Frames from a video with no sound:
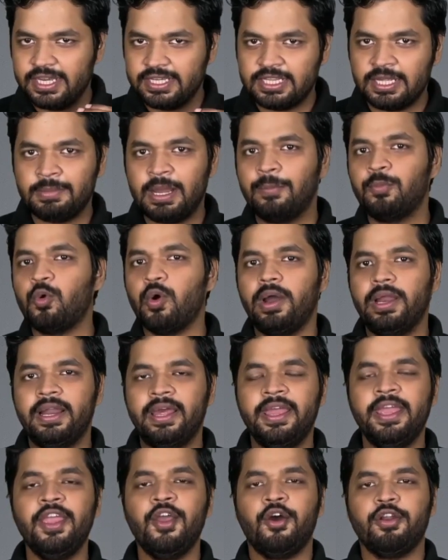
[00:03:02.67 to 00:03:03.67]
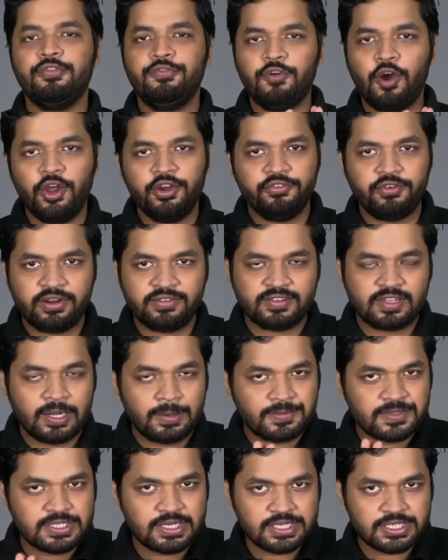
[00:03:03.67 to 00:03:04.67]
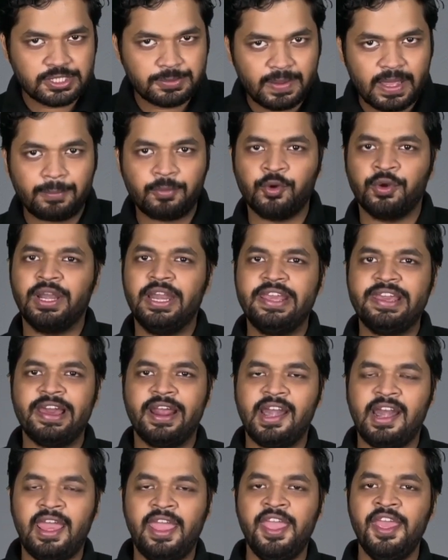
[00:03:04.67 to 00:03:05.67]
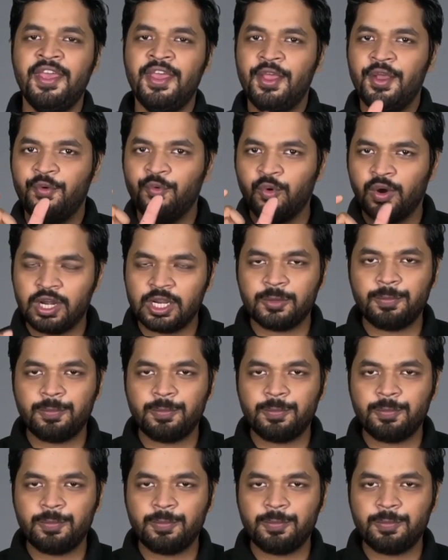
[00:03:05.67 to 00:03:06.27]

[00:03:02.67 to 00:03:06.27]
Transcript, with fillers: एकदम आपको आना है और फॉर ट्रांसक्रिप्शनिस्ट पे आपको क्लिक करना है वर्क